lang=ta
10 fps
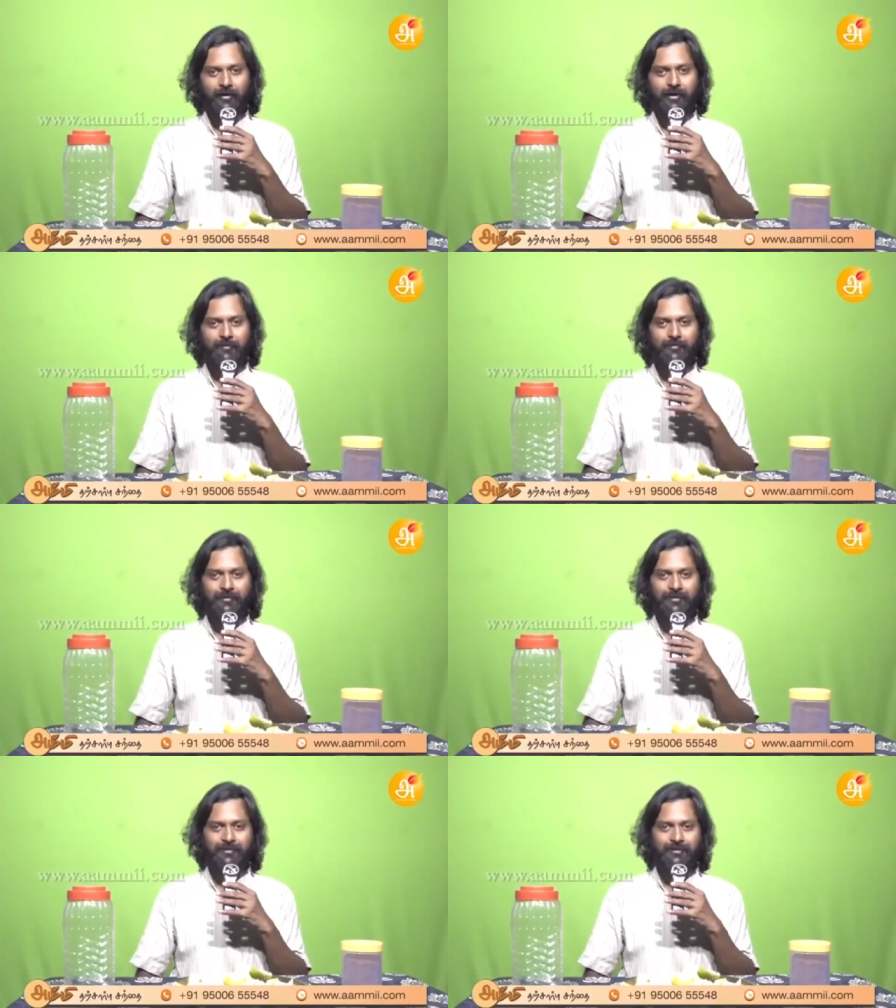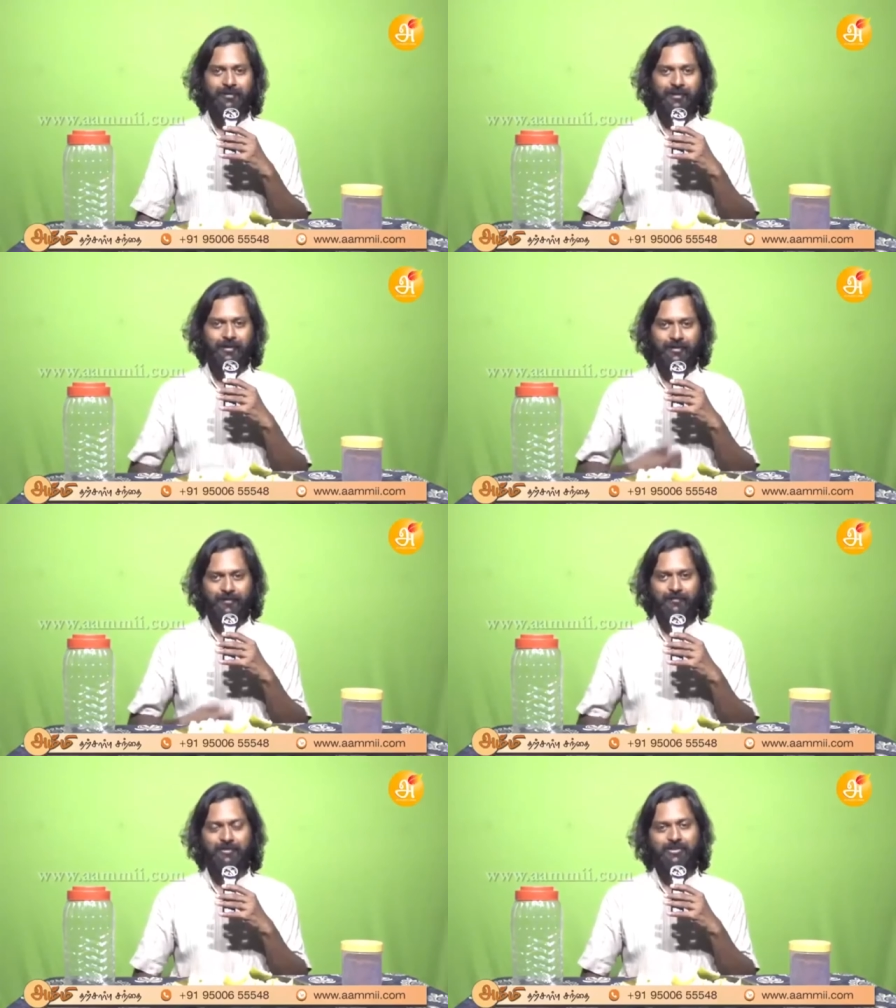வணக்கம்
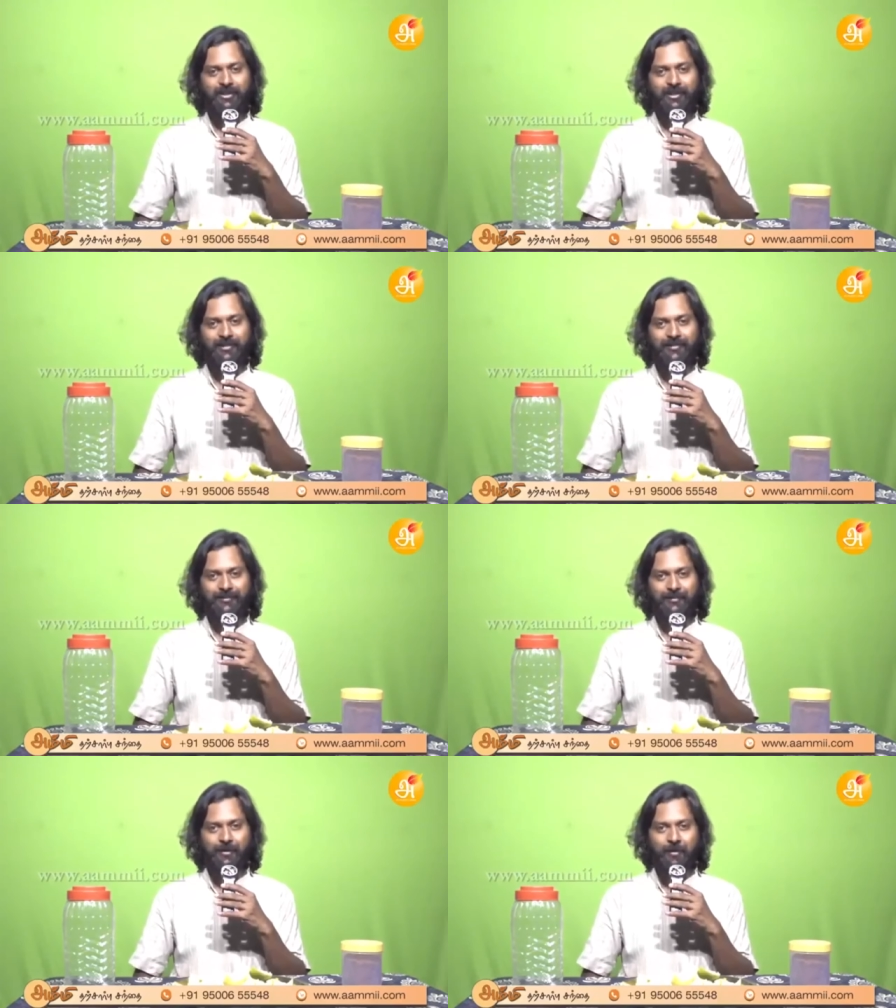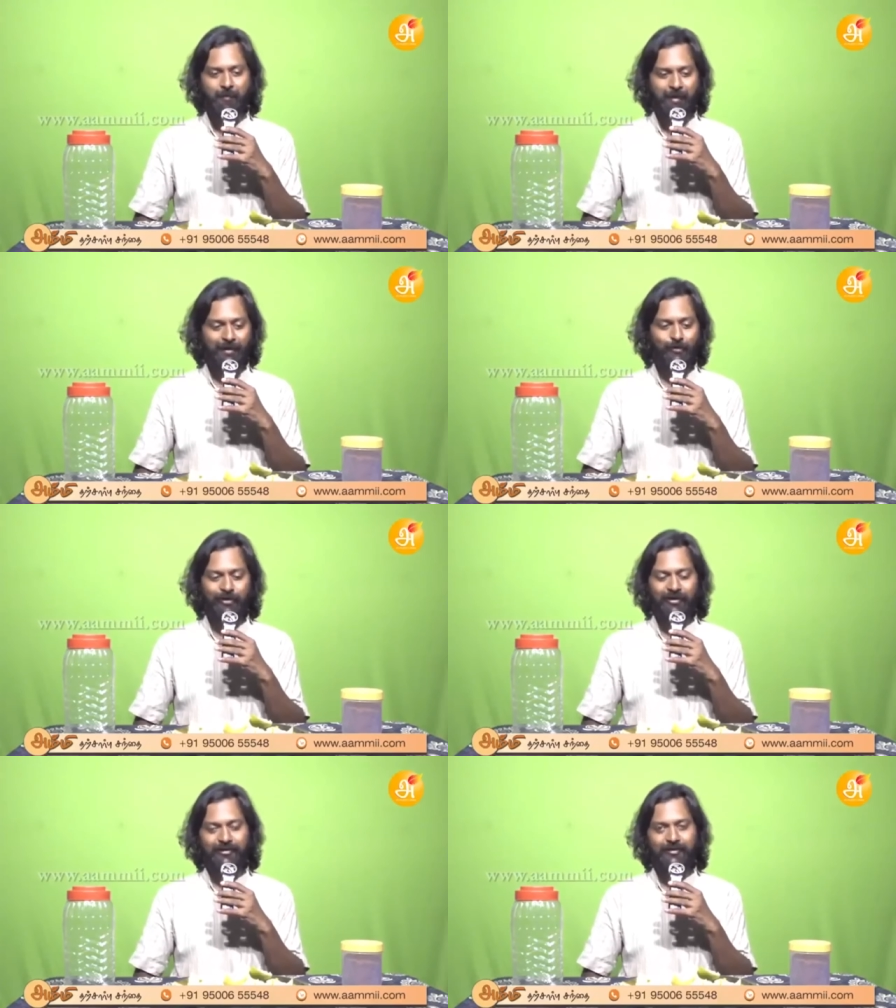நான் ஸ்ரீகாந்த்
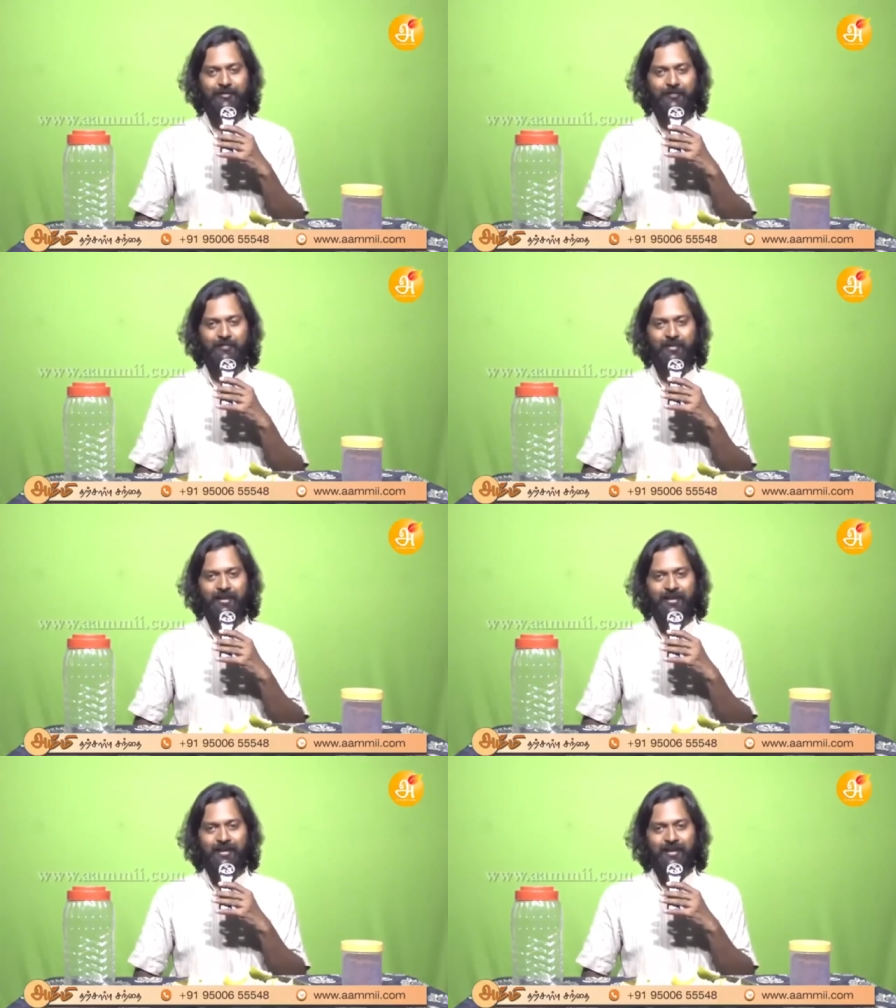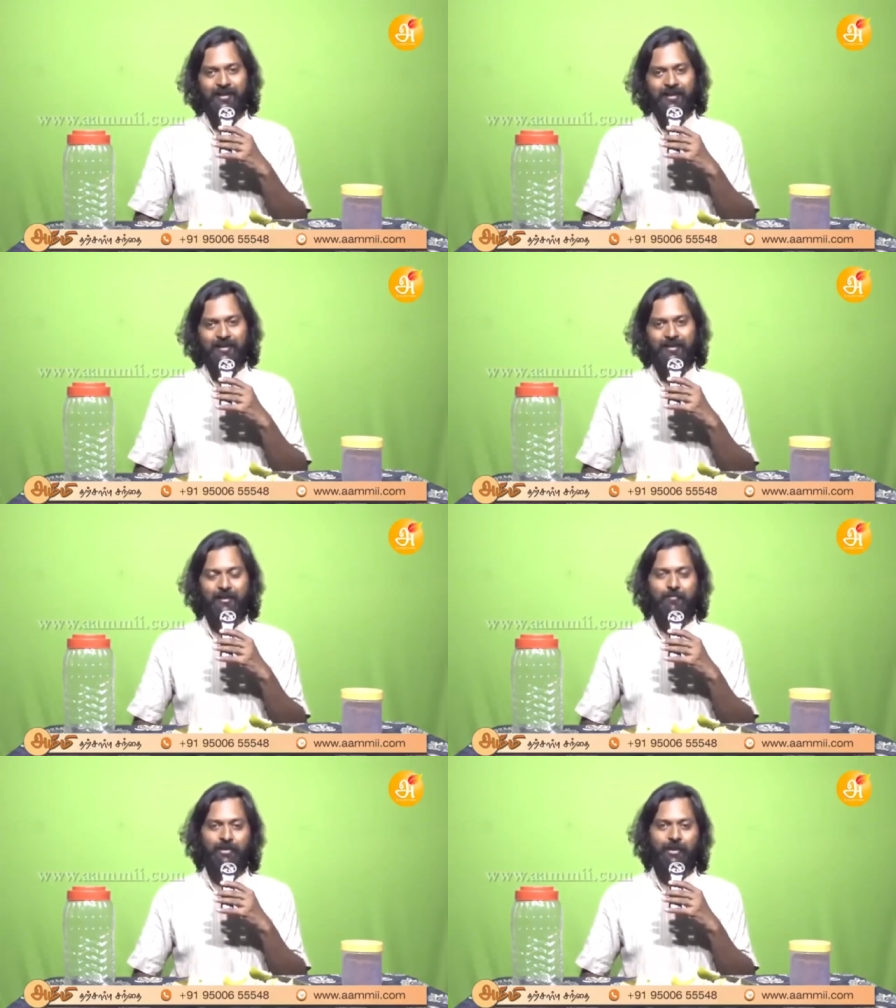பெங்களூர்லேருந்து
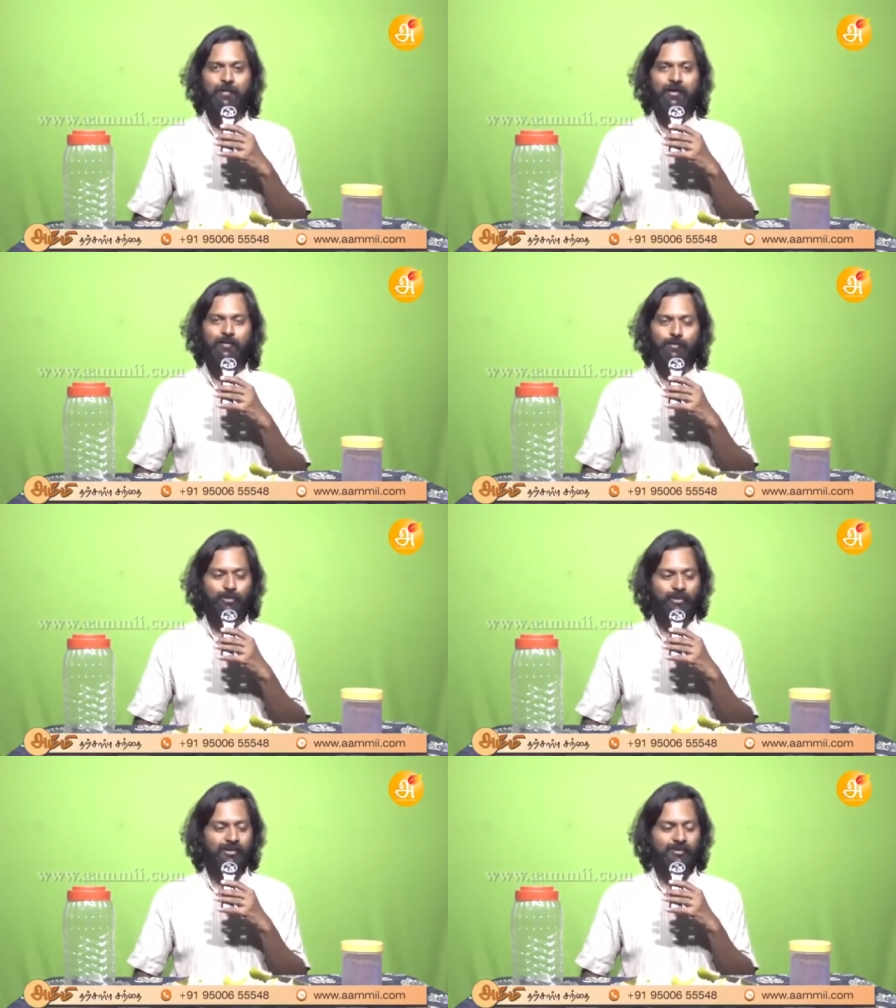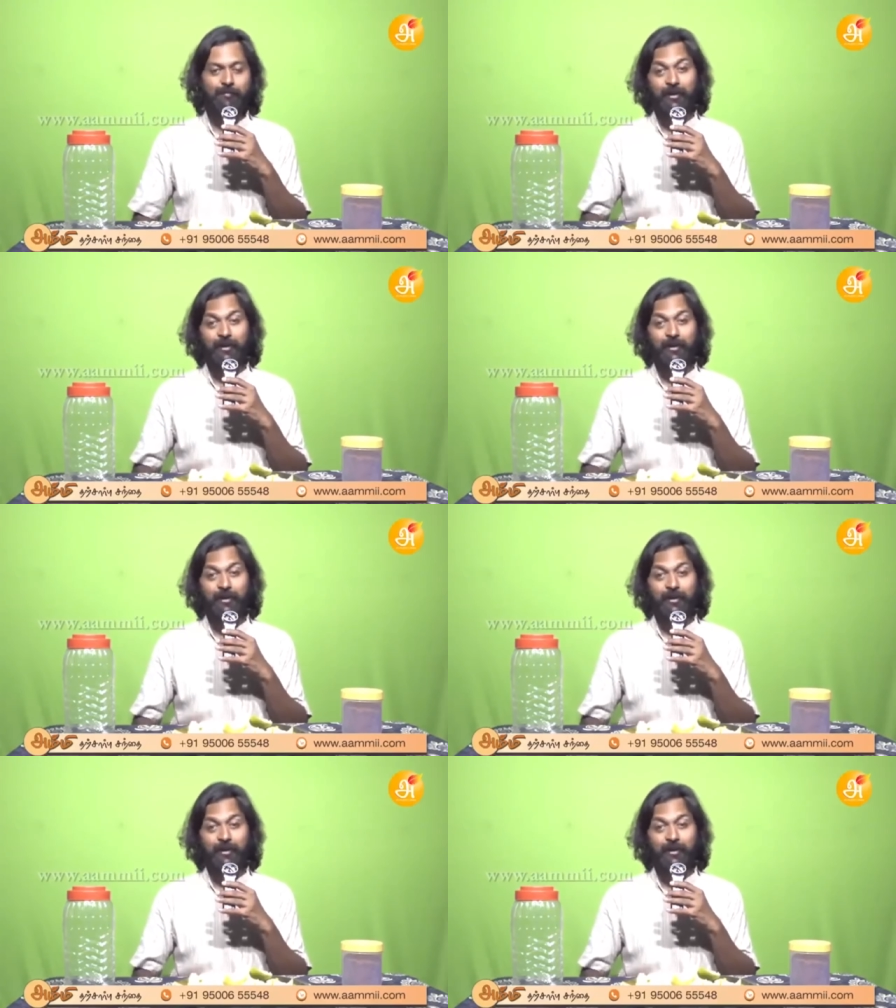இன்றைக்கி நம்ம என்ன பார்க்க போகிறோன்னா